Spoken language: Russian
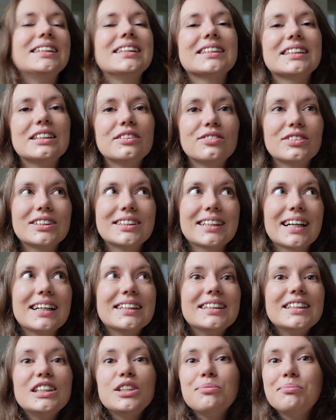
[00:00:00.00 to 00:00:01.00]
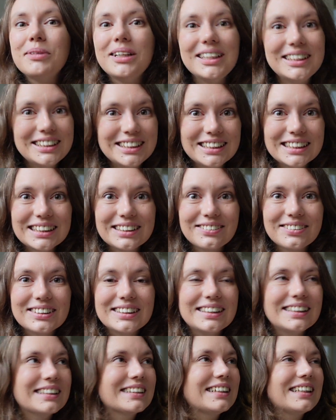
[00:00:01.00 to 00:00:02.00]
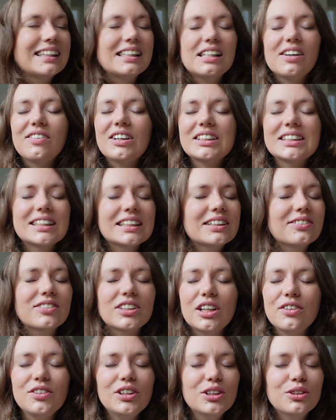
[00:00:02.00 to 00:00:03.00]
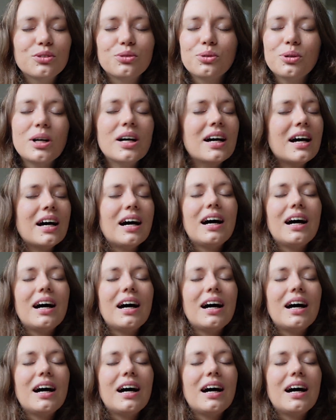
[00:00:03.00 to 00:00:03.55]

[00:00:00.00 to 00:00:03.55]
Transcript: если вы захотите перечитывать, если для вас это в новинку,